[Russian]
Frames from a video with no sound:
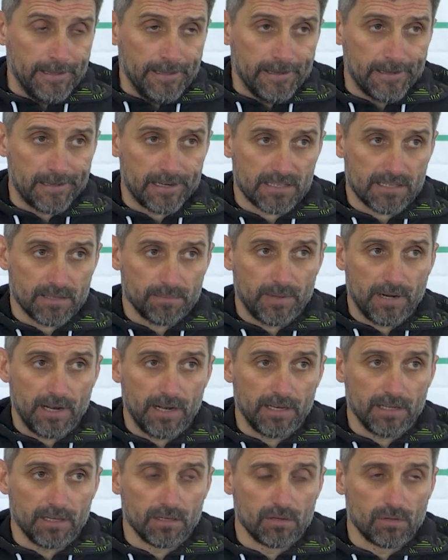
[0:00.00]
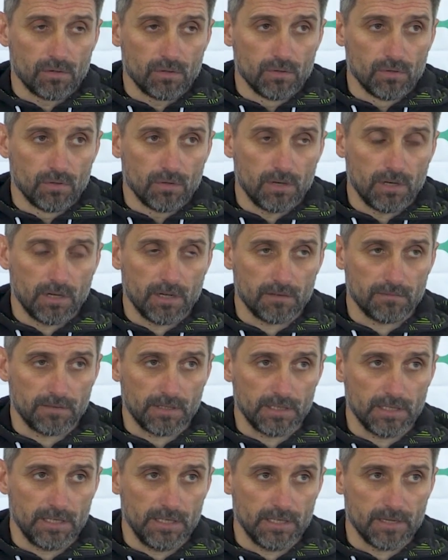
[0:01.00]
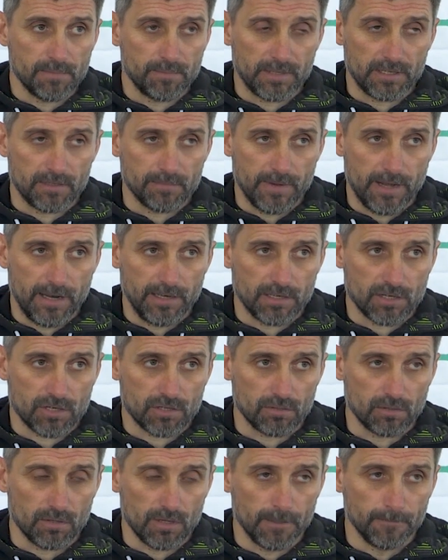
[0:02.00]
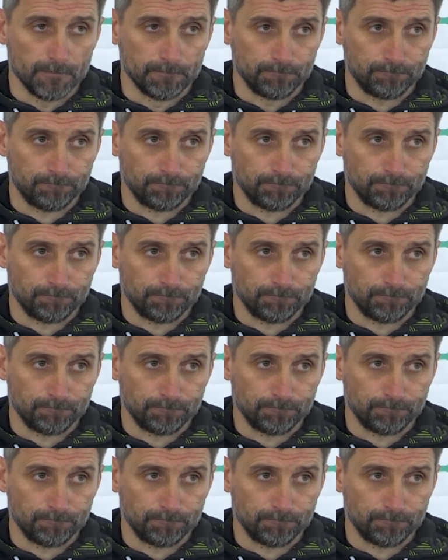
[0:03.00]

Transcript: разобрали игру Волыни, понимали, что